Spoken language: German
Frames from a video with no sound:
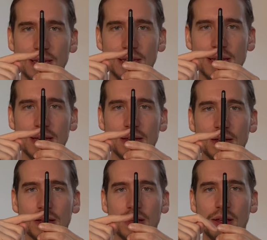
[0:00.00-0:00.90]
in die Nähe,
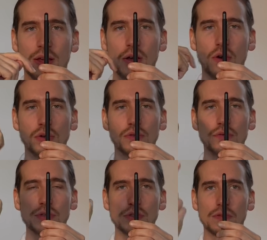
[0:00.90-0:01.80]
und du
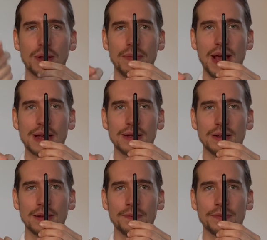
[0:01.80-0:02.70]
wirst irgendwann
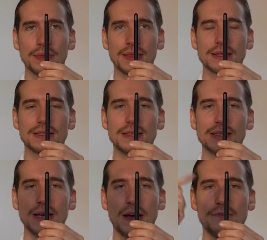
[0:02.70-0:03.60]
merken, dass
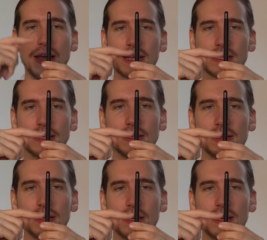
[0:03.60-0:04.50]
dieser Wechsel
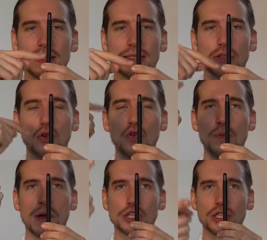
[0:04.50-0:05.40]
sich
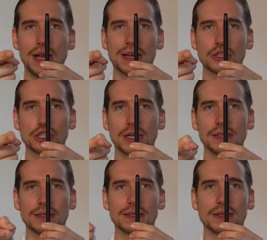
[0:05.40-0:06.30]
immer schneller
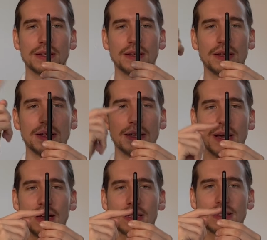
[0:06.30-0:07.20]
gestaltet.
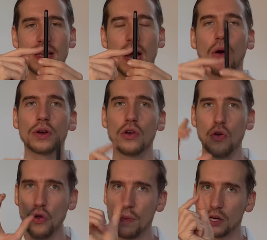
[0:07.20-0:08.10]
Ja, dass dein Auge
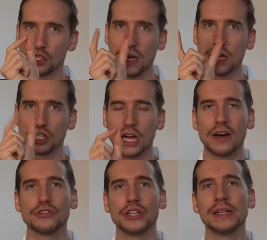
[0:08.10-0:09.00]
immer schneller
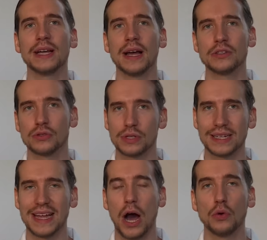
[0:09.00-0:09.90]
scharf stellen kann,
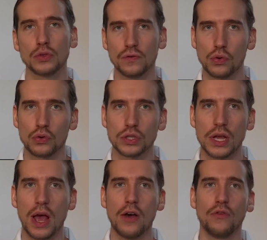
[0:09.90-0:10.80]
sozusagen der Autofokus
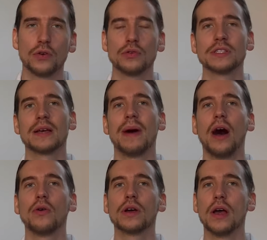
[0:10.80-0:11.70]
von unserem
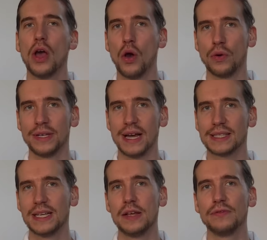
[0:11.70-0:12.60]
Auge. Und
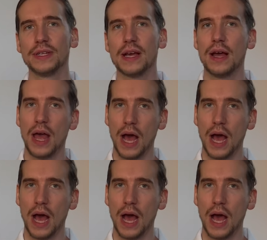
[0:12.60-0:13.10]
das hilft dir,